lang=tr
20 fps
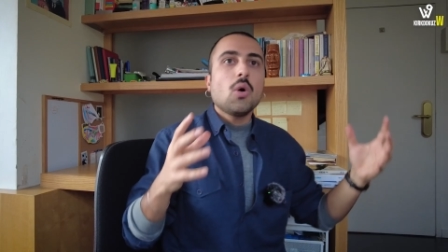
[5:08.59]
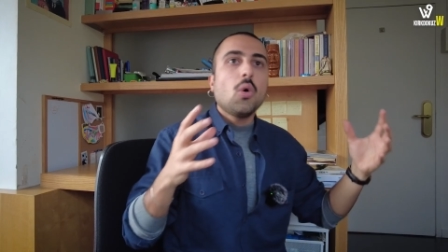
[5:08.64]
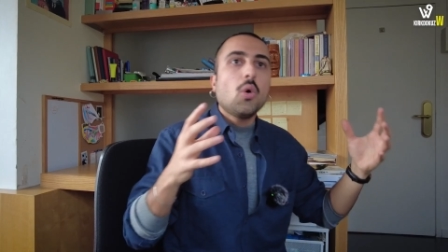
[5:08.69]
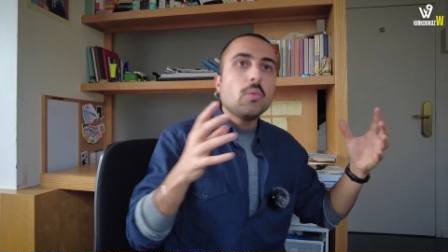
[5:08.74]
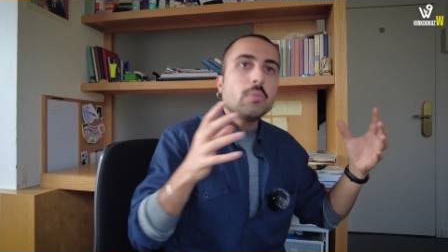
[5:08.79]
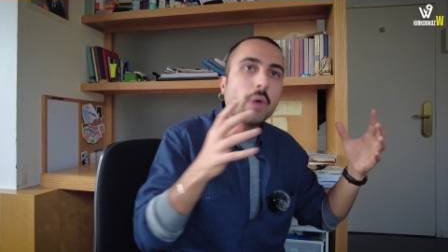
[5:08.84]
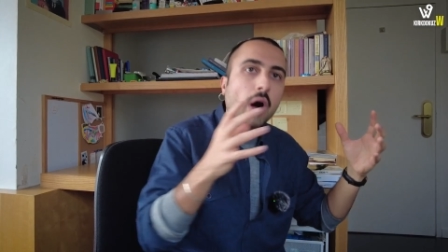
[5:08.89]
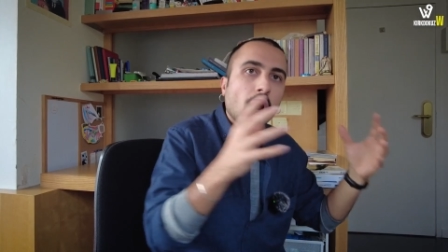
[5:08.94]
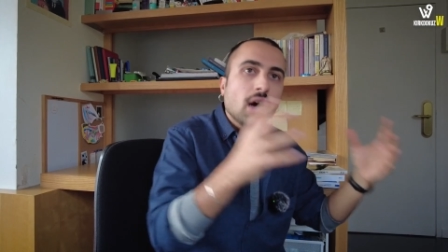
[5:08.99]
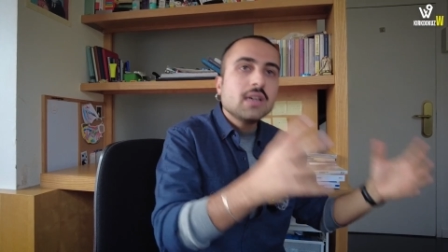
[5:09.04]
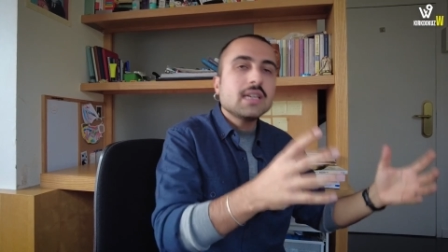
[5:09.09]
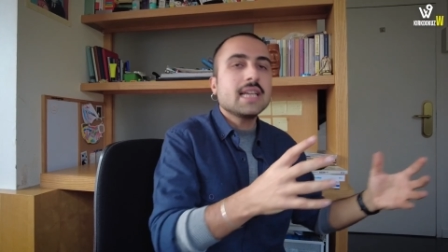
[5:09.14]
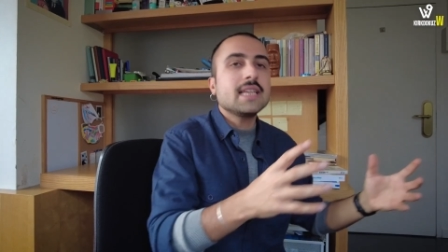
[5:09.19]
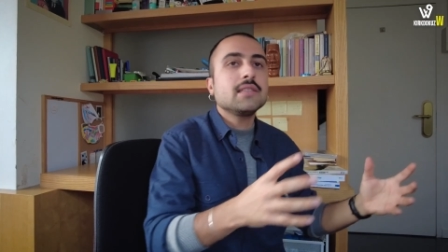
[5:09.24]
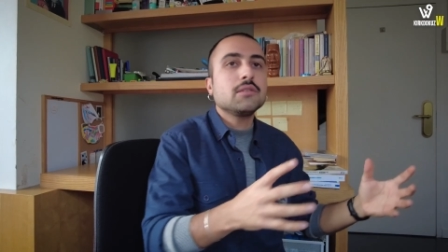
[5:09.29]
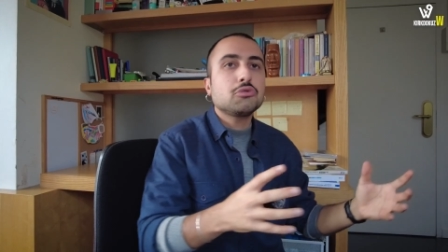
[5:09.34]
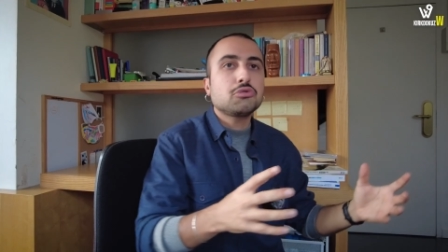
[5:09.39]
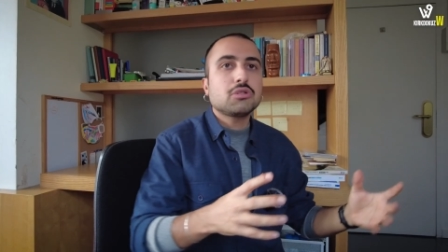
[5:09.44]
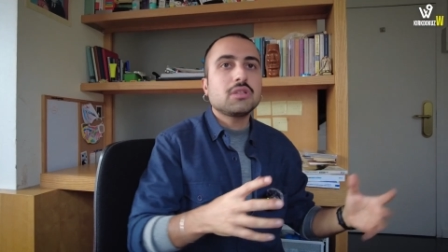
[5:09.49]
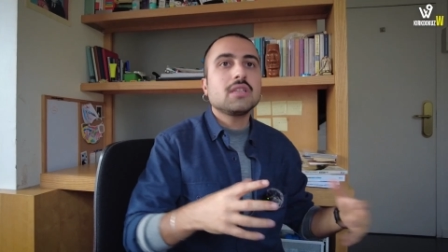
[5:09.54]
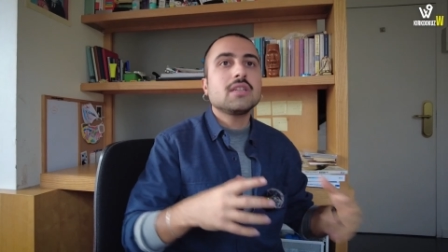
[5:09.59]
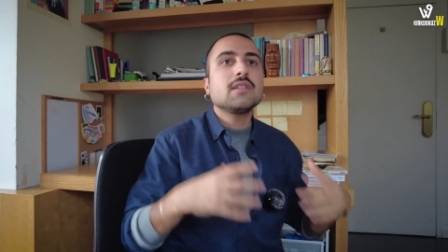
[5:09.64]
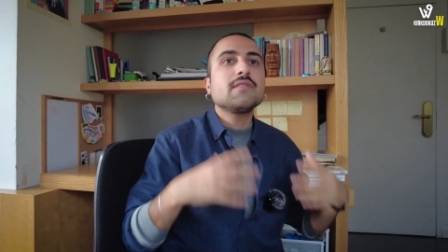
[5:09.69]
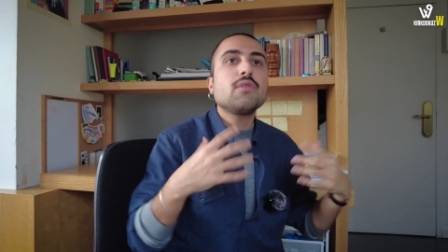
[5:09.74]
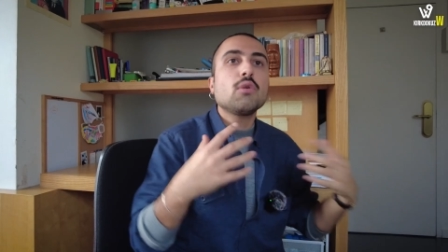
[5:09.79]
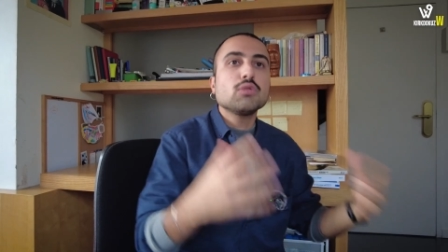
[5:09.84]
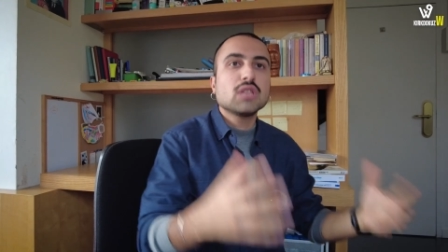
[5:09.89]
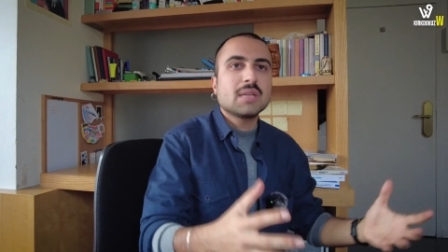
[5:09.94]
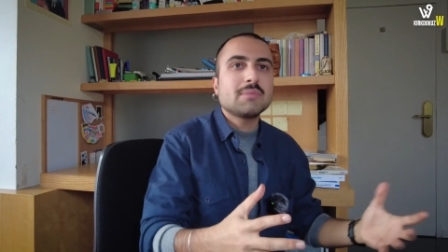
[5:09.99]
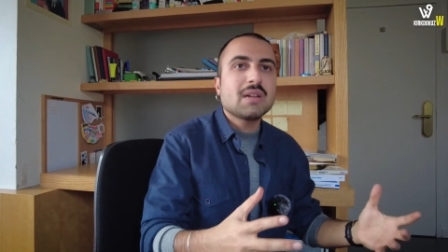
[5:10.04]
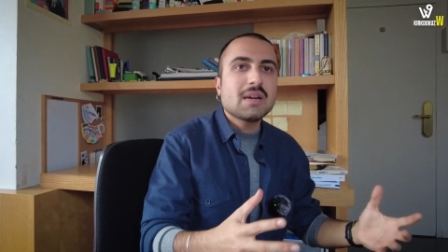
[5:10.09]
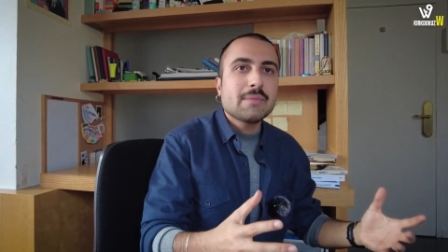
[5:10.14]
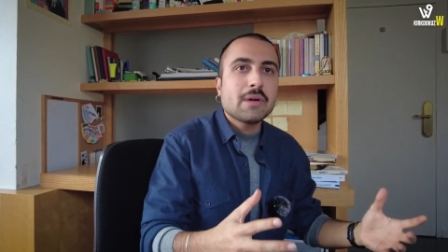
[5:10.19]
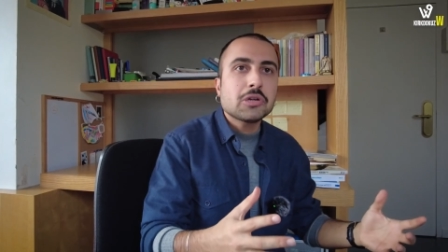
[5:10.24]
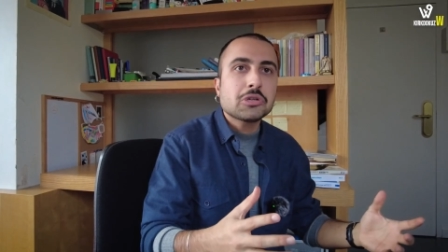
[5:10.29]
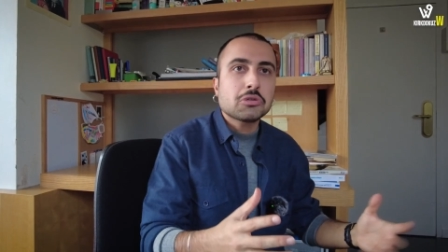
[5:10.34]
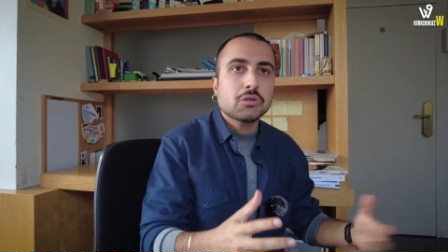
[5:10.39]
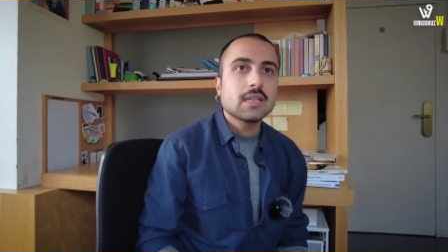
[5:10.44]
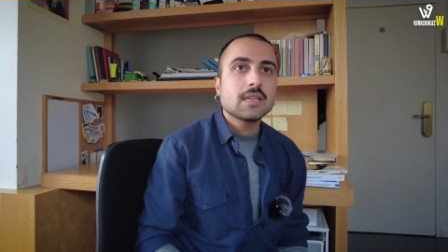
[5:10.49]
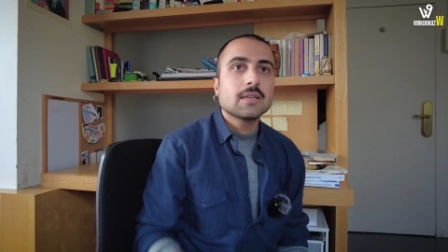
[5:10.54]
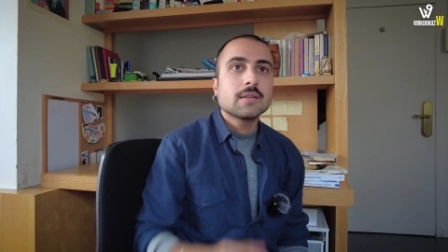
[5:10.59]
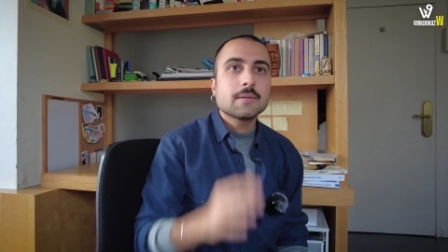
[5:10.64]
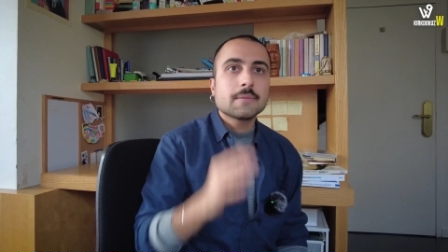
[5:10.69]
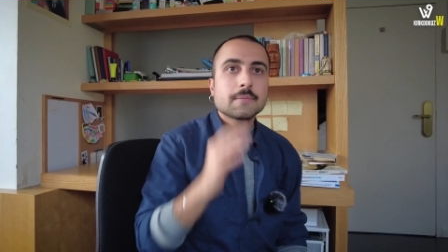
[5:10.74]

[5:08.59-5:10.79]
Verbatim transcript: o ağır endüstrileri fonlamaya başlıyor. Burada